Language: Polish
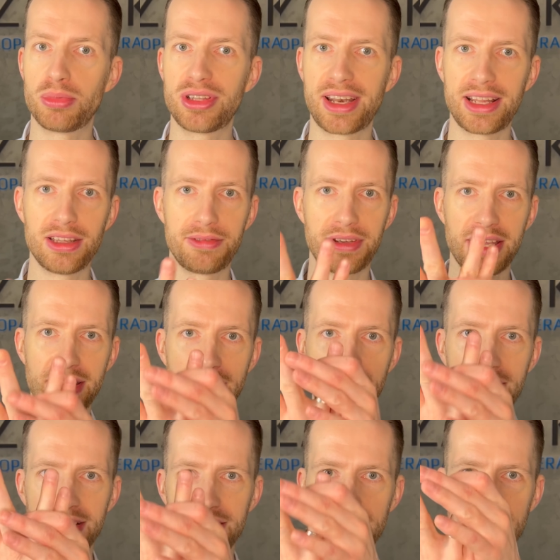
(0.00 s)
drętwienie
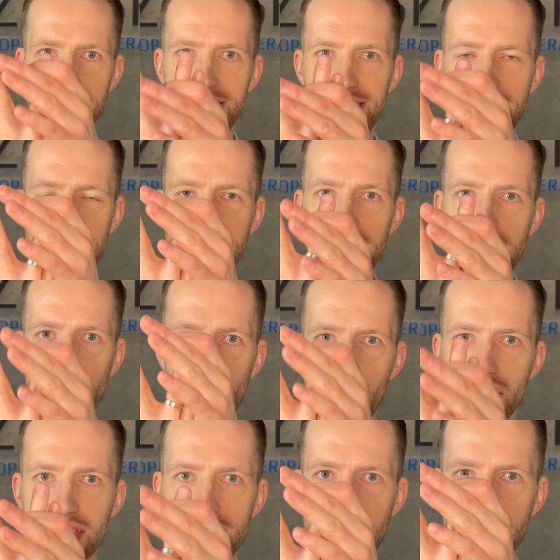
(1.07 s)
tych
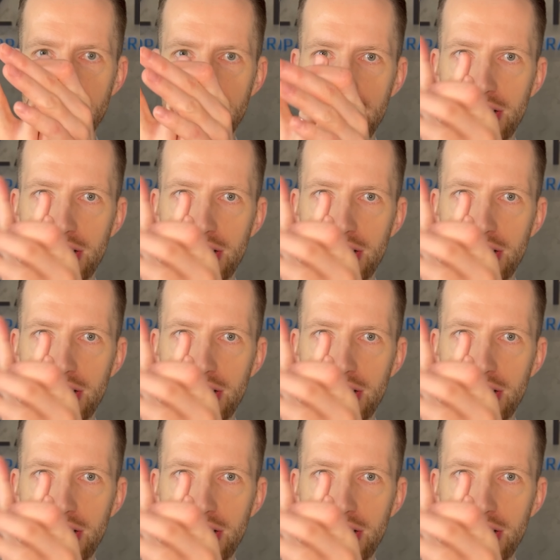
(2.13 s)
ostatnich